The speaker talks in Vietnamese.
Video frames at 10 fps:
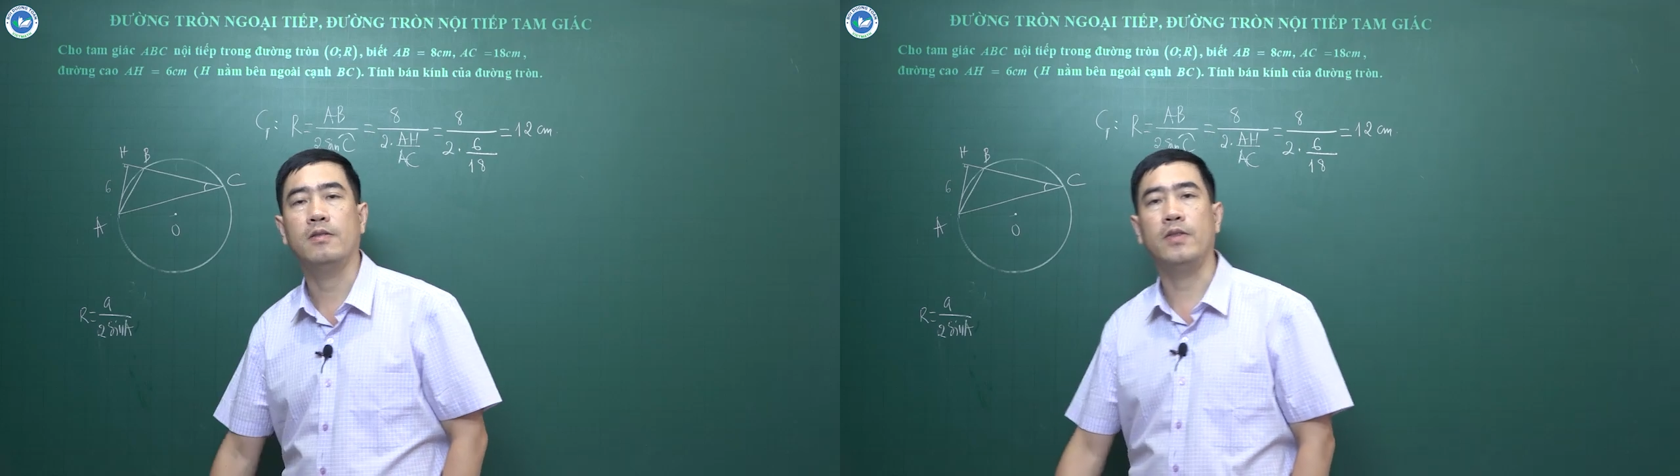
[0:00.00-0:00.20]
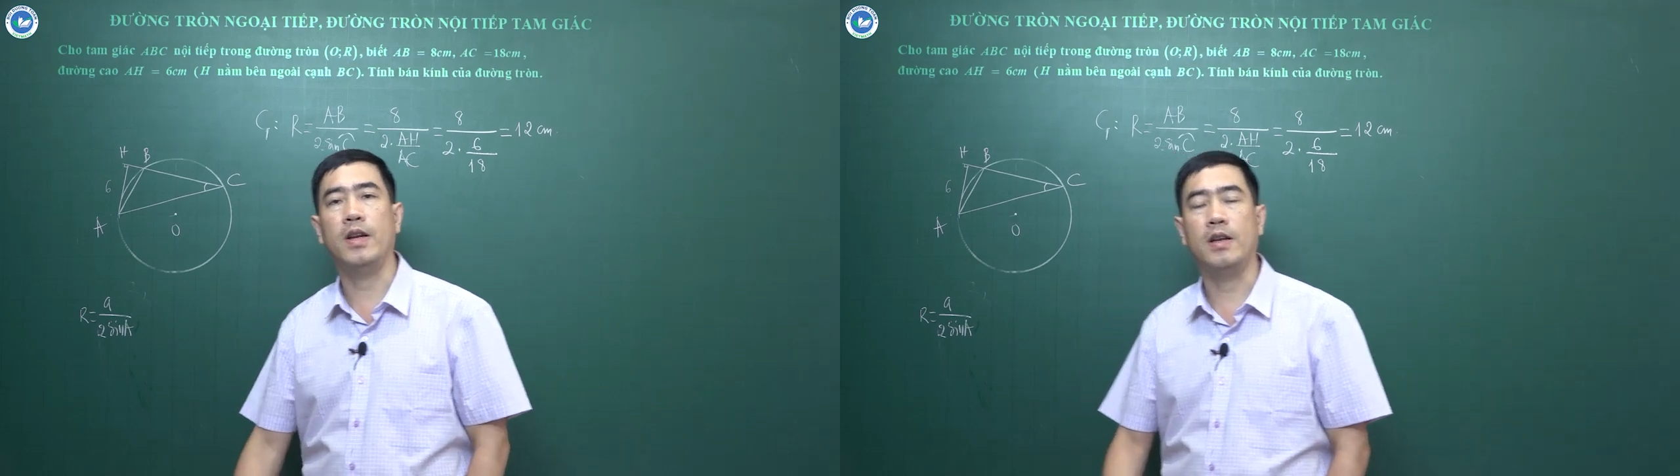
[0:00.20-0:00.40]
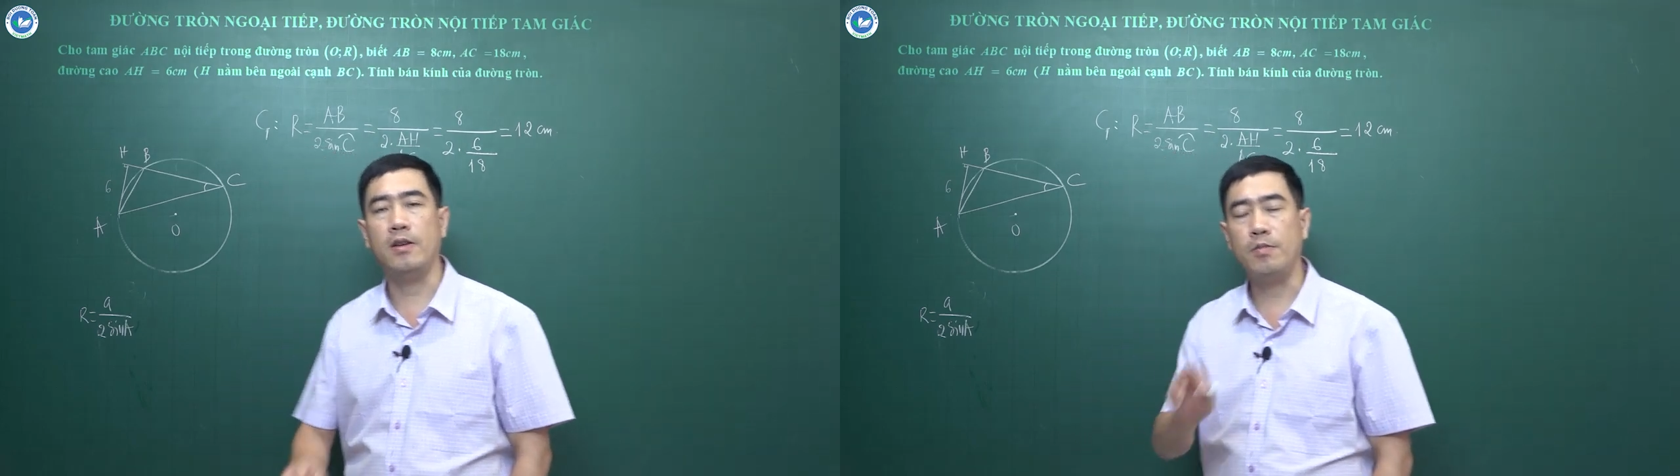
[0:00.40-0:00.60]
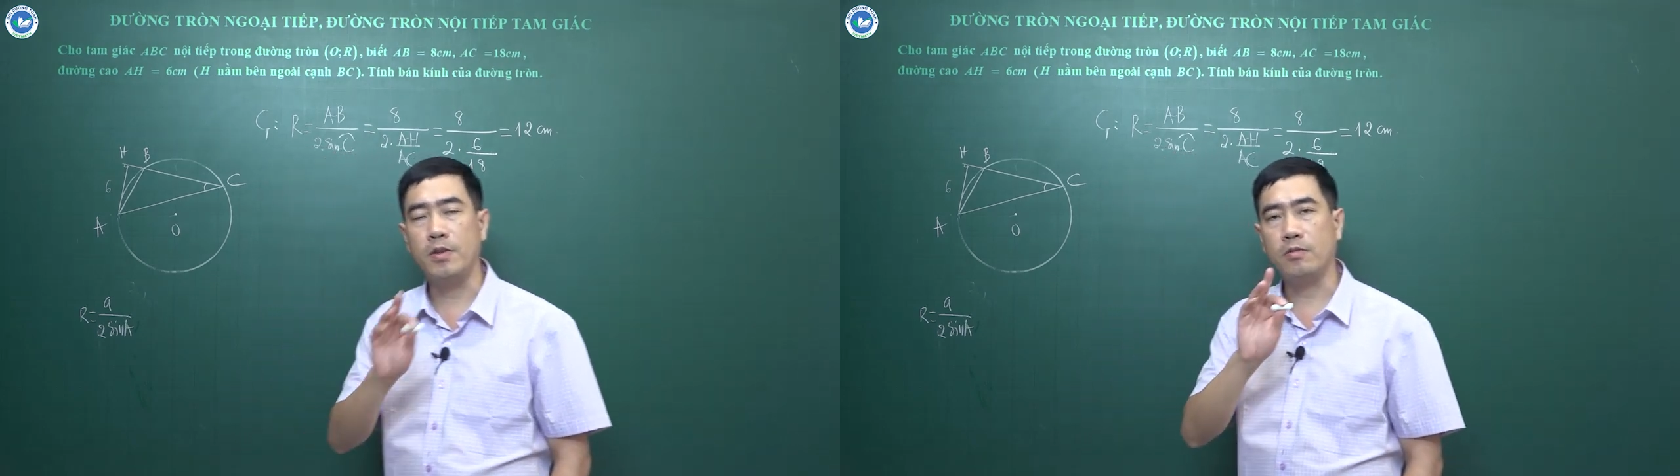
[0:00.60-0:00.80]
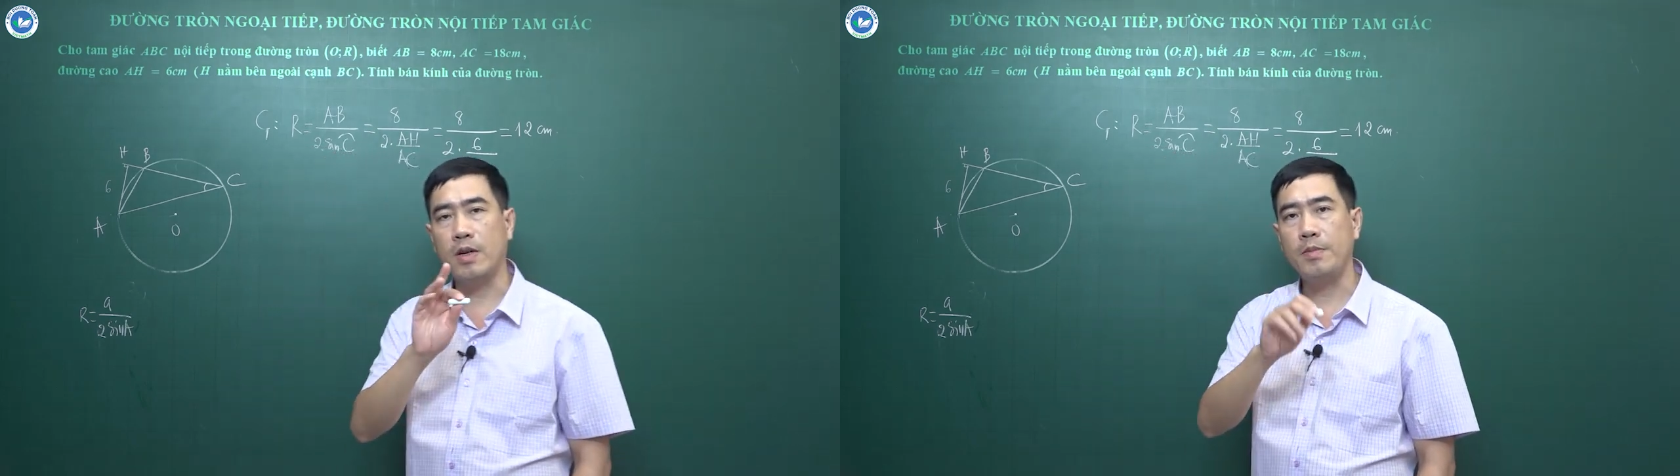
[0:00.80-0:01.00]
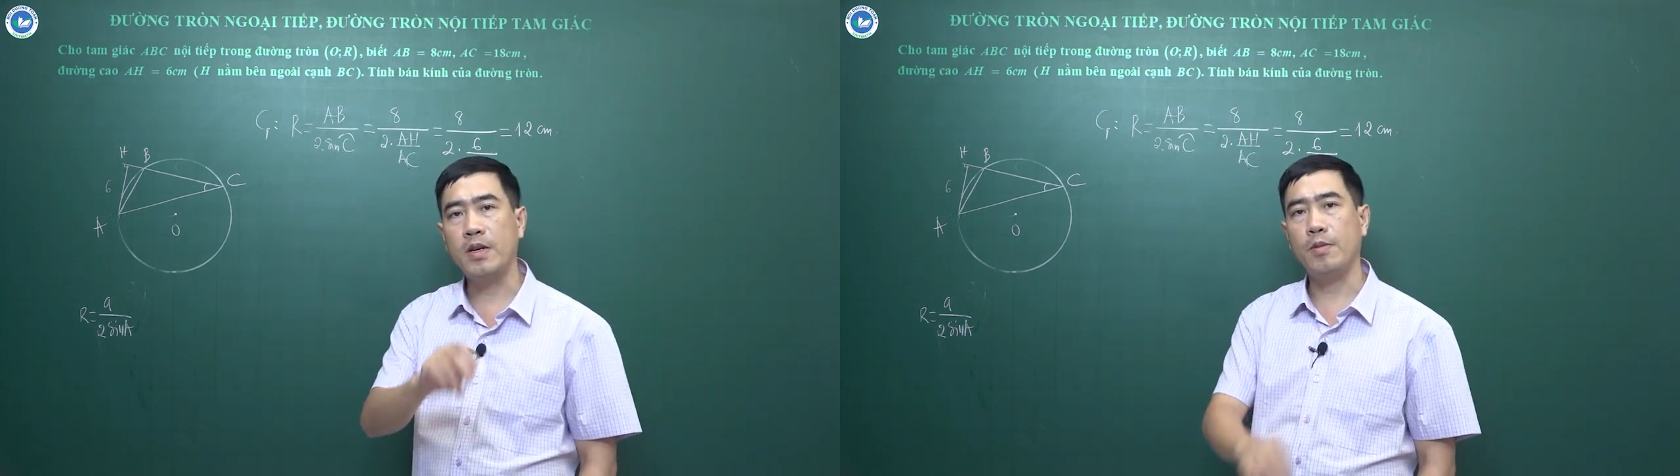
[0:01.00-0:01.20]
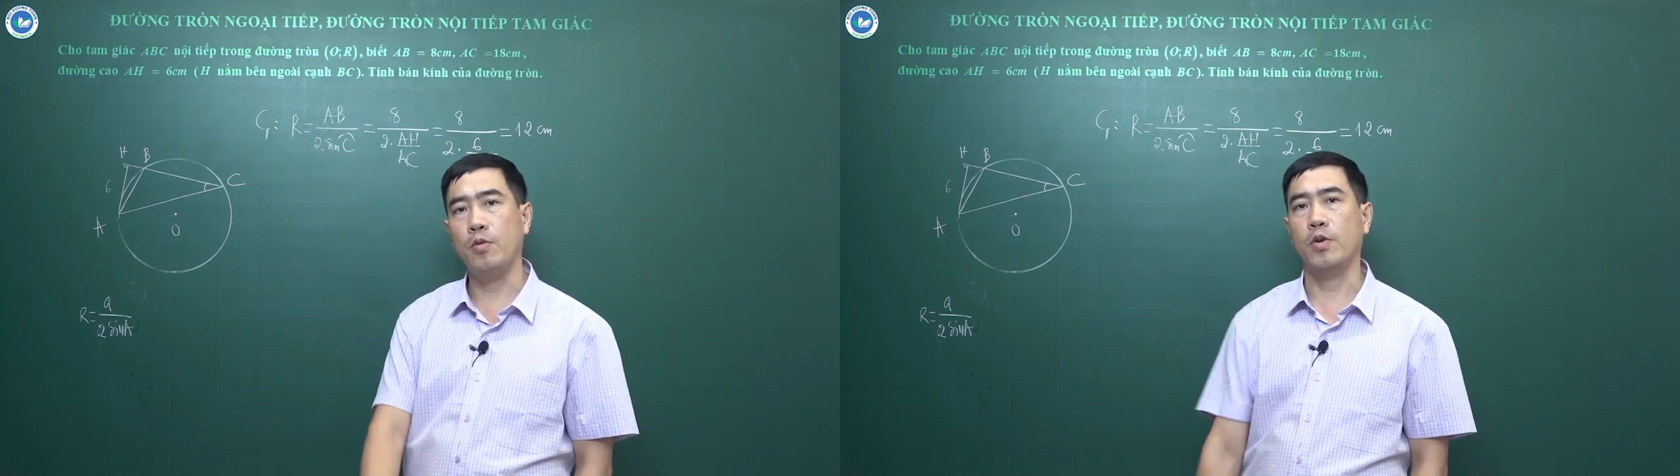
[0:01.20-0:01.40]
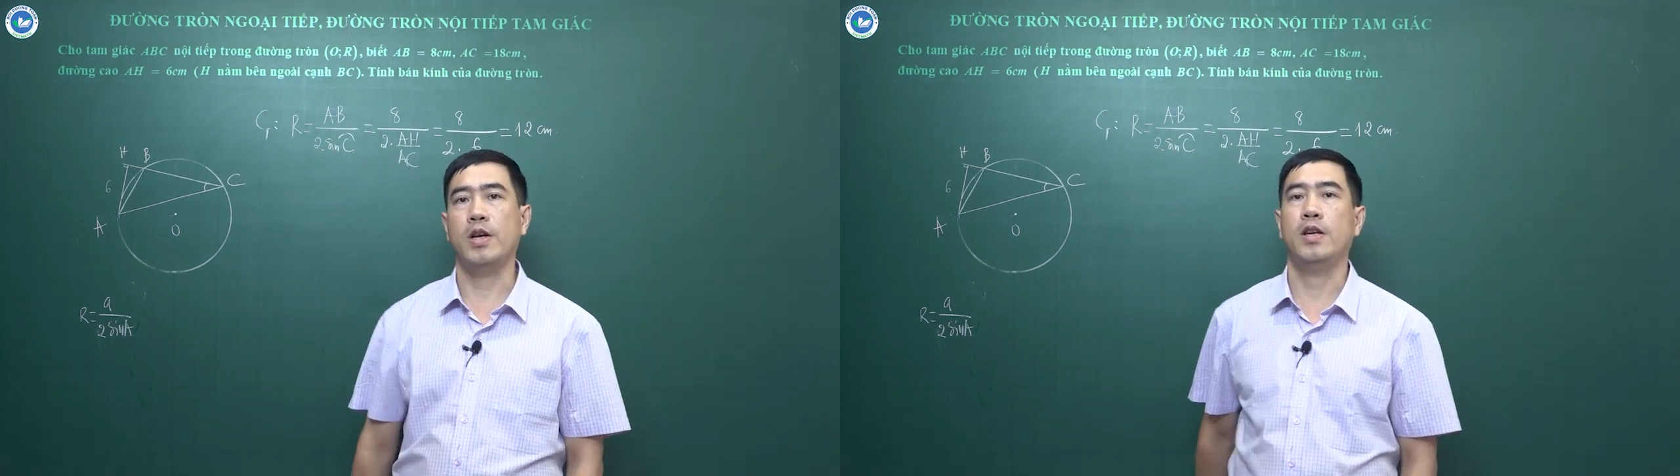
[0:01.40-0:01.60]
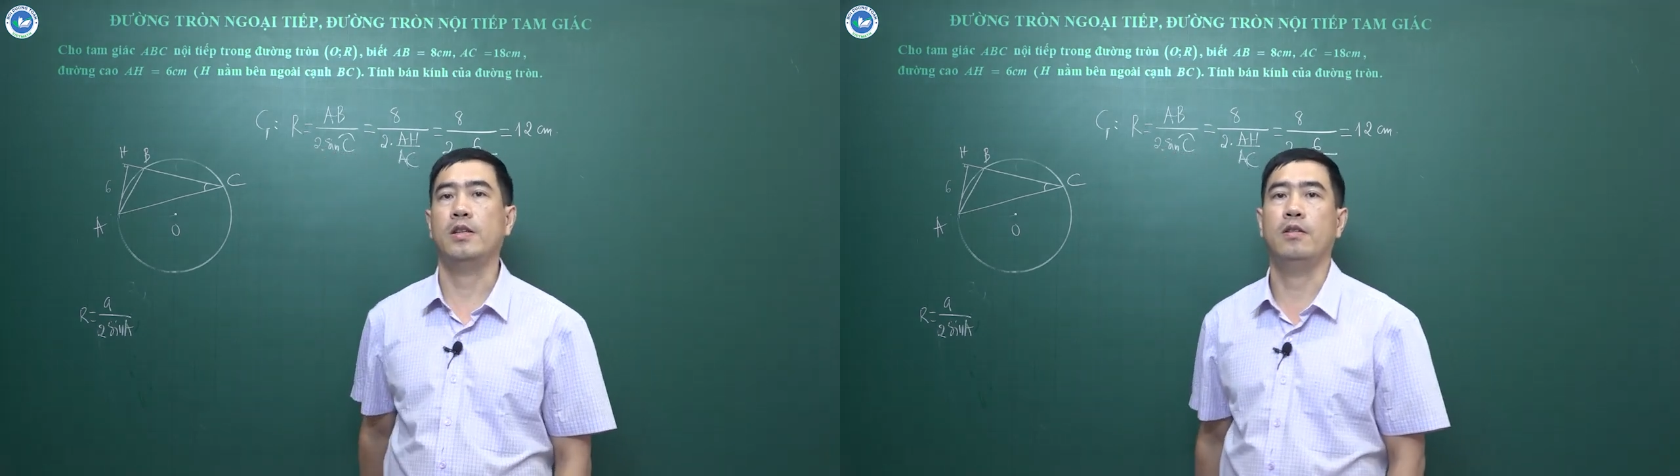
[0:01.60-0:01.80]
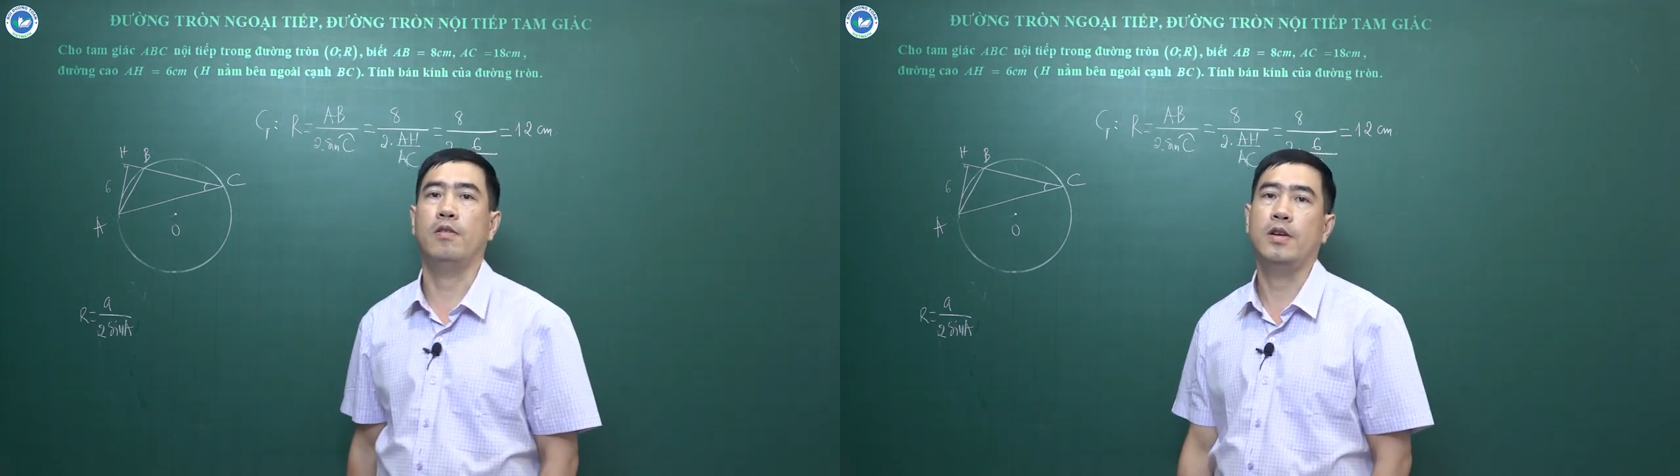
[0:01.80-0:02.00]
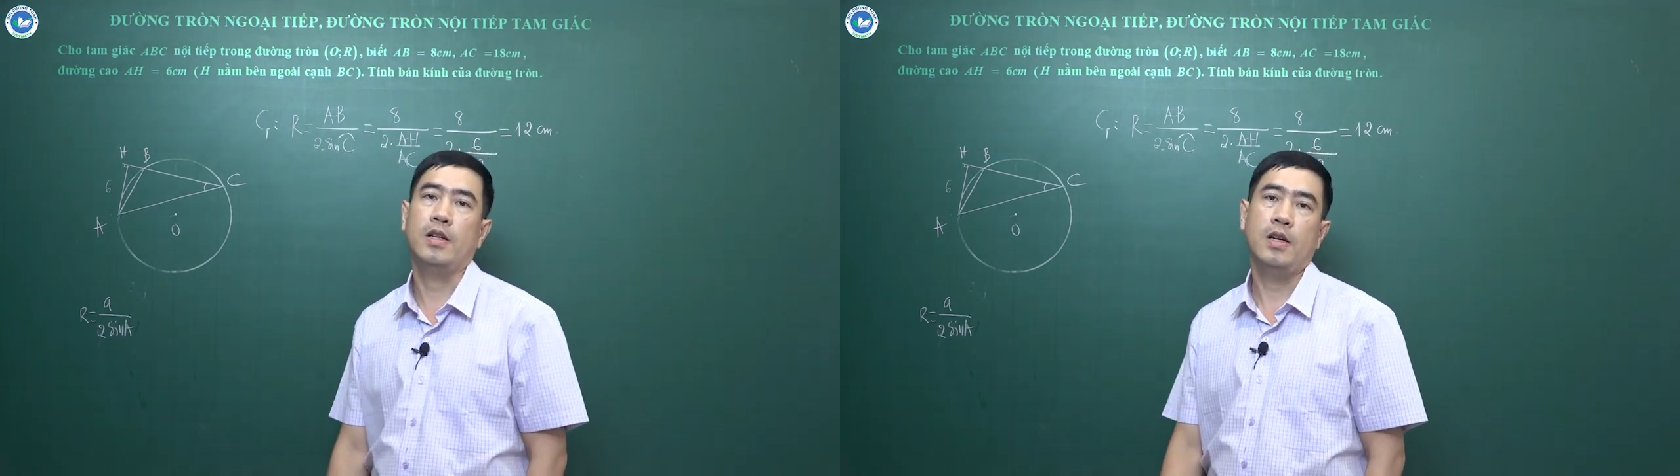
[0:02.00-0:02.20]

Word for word: vậy là nếu mà chúng ta biết cái bổ đề thầy nói